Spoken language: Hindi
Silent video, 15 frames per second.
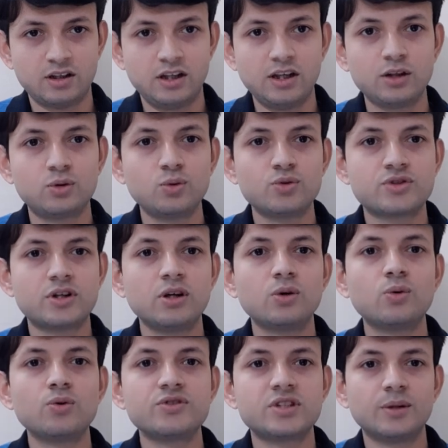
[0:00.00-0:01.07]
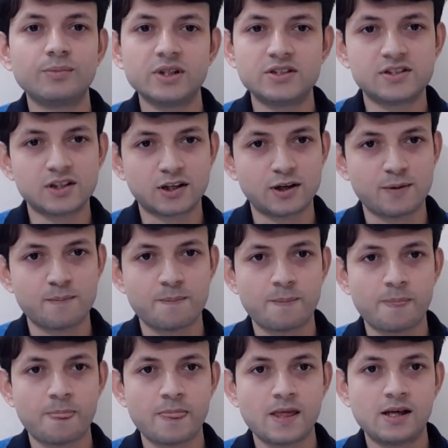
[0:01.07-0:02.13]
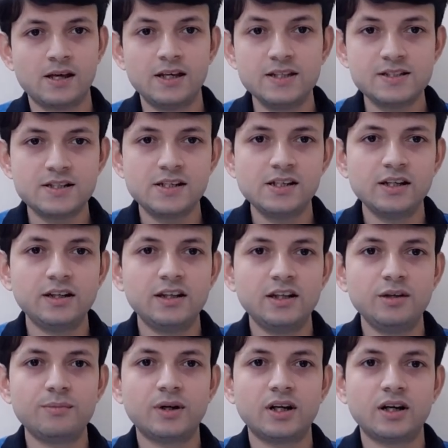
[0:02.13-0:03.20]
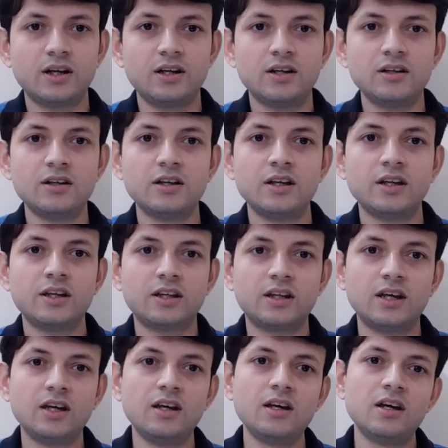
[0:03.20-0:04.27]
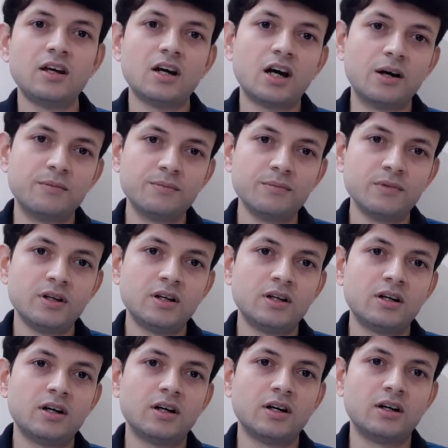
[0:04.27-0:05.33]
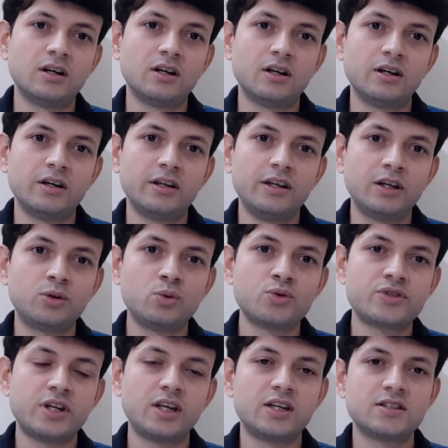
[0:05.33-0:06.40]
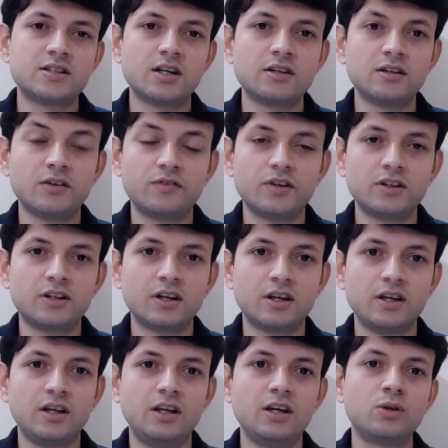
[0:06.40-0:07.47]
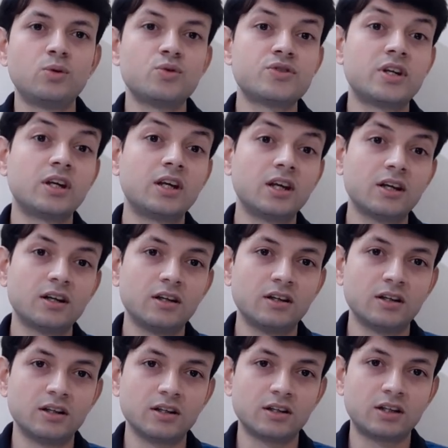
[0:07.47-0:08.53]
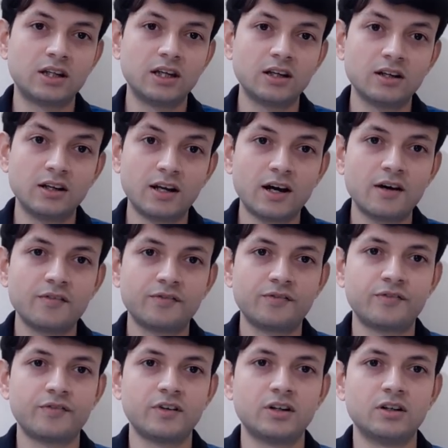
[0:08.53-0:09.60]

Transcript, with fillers: एक दूसरे को समझ सकें इसलिए नहीं बनाया कि हम आ, एक दूसरे के साथ नफ़रत करें एक दूसरे के के ख़िलाफ़